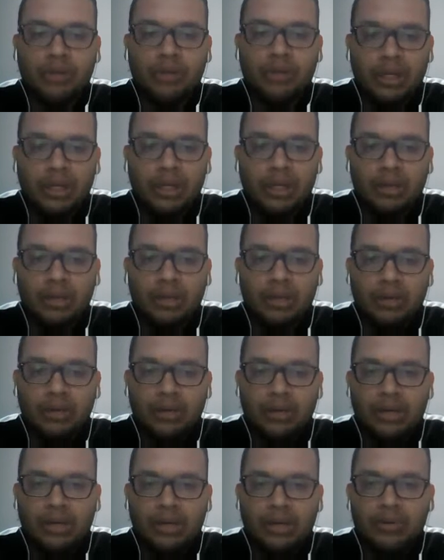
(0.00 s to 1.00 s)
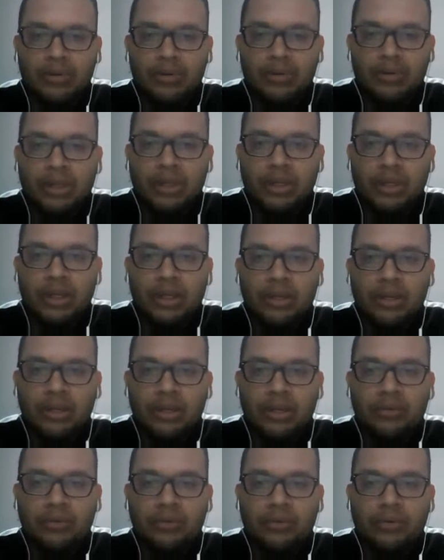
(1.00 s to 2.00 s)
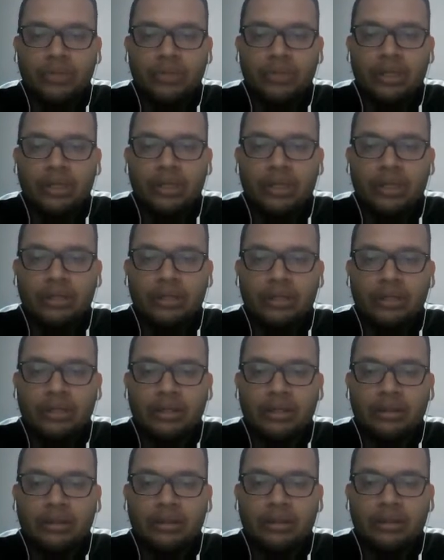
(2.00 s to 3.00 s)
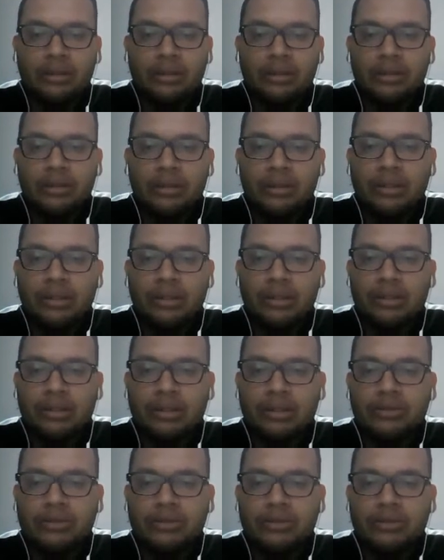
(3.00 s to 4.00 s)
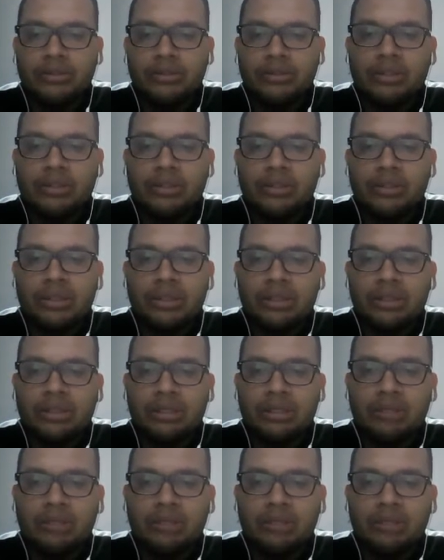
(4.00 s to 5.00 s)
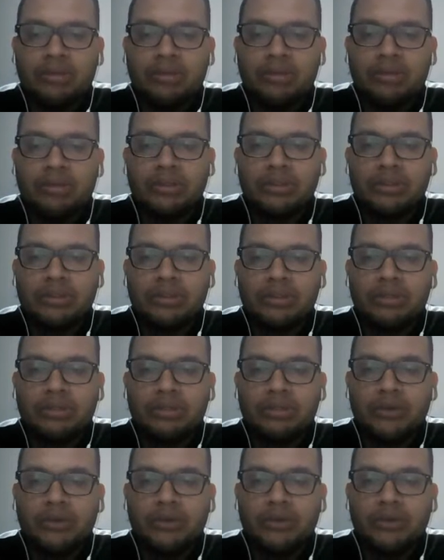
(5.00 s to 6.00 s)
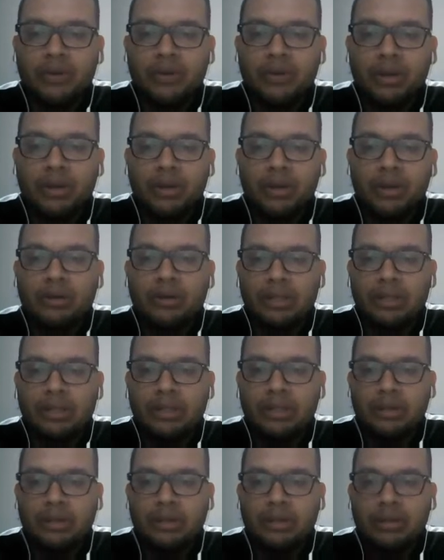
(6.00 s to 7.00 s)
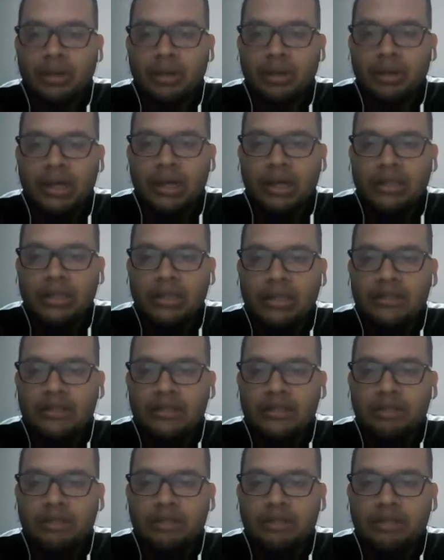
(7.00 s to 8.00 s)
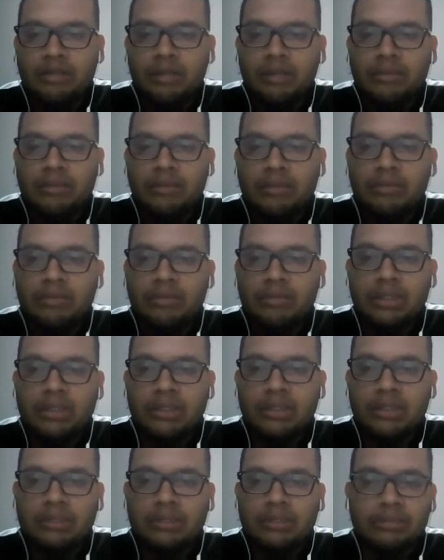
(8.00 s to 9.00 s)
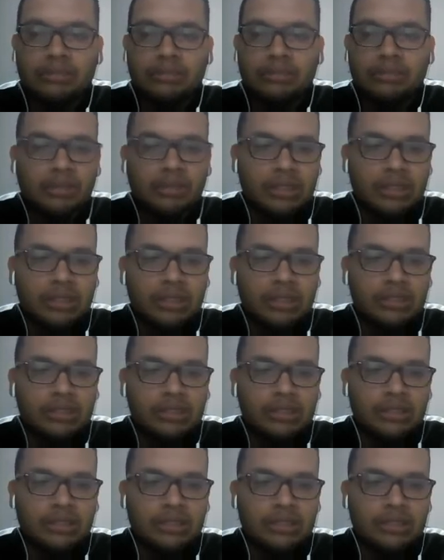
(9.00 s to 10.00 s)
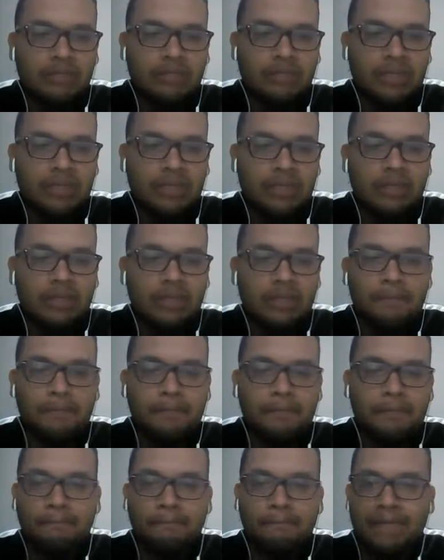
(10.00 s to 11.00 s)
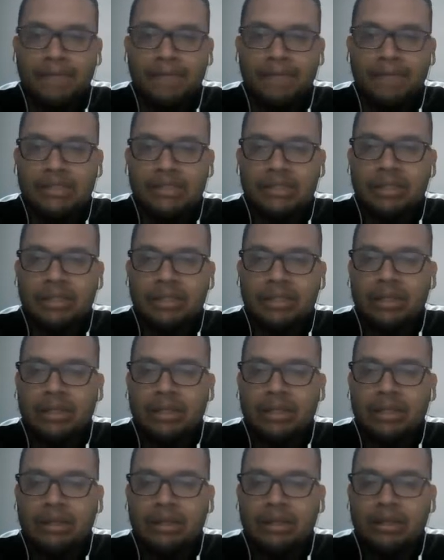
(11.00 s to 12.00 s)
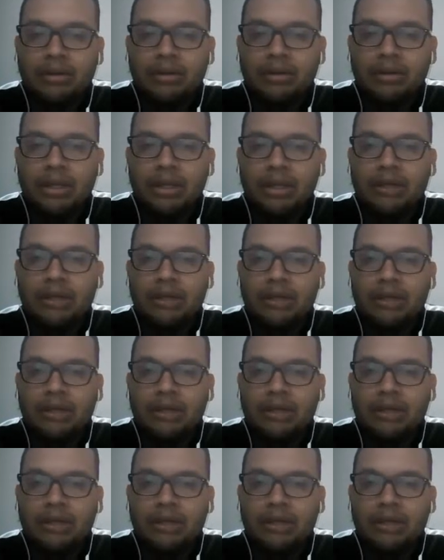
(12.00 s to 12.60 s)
el que lo haya bot. El te da, te da 276.479. Hay 16.000, casi, casi 16.000 más de lo que